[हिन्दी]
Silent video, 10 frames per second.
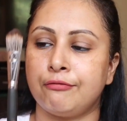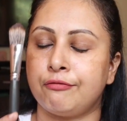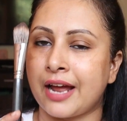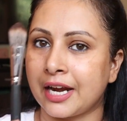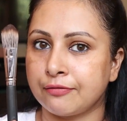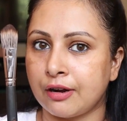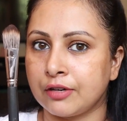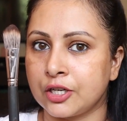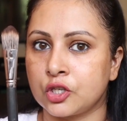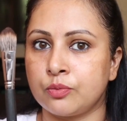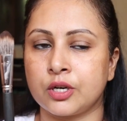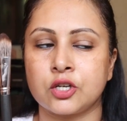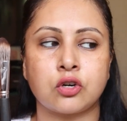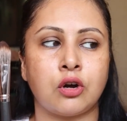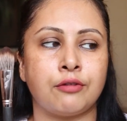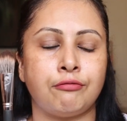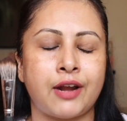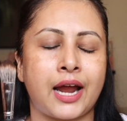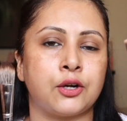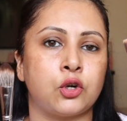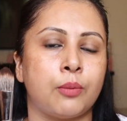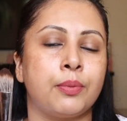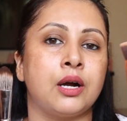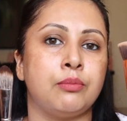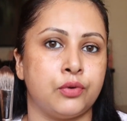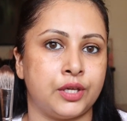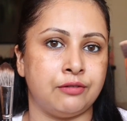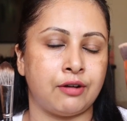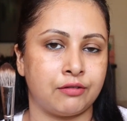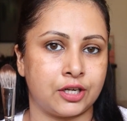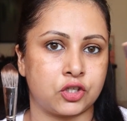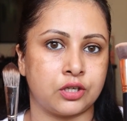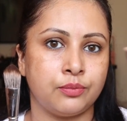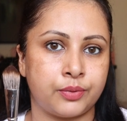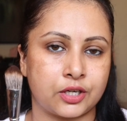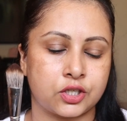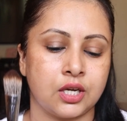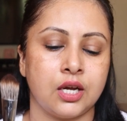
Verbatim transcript: फ्लैट फाउंडेशन ब्रश और फ्लैट टॉप कबूकी फाउंडेशन ब्रश